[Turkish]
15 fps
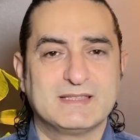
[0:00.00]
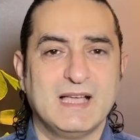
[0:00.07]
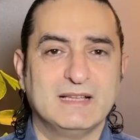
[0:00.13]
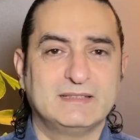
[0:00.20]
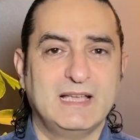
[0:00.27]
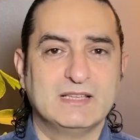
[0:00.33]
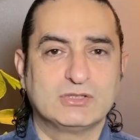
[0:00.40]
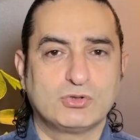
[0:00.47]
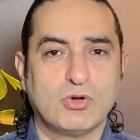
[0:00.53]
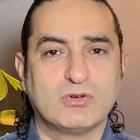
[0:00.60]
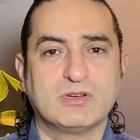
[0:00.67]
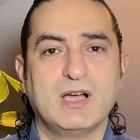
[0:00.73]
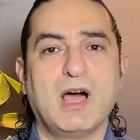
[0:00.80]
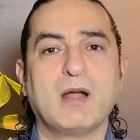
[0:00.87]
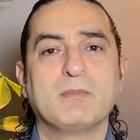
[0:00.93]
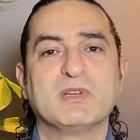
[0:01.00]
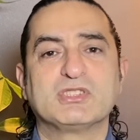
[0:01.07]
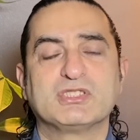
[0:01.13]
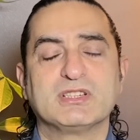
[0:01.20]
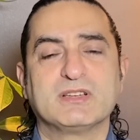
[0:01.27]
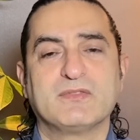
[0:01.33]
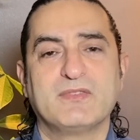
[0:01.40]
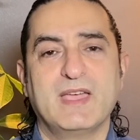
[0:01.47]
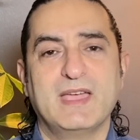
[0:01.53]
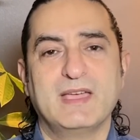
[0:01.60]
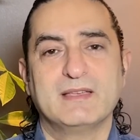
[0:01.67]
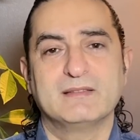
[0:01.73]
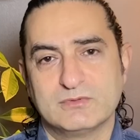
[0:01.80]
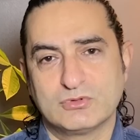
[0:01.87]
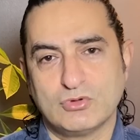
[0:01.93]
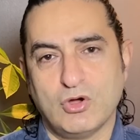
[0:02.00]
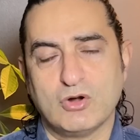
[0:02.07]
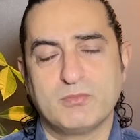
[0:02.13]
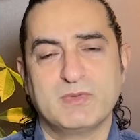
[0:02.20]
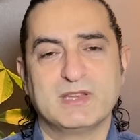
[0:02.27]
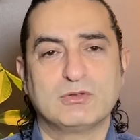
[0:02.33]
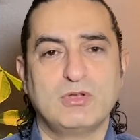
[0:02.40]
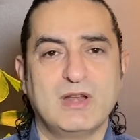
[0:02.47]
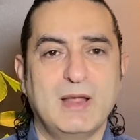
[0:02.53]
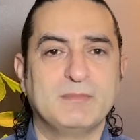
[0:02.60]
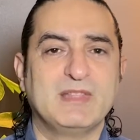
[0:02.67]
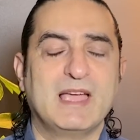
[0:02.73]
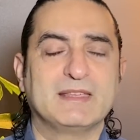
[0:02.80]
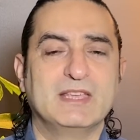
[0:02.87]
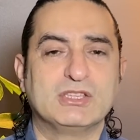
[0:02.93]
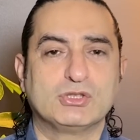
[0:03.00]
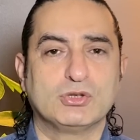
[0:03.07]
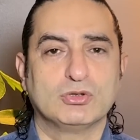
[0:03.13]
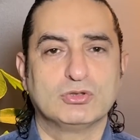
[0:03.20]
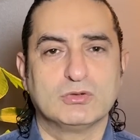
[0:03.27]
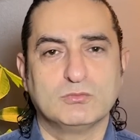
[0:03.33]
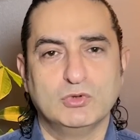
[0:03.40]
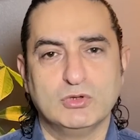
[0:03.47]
Zaten çok karmaşık ve zor bir dönemden geçiyorduk.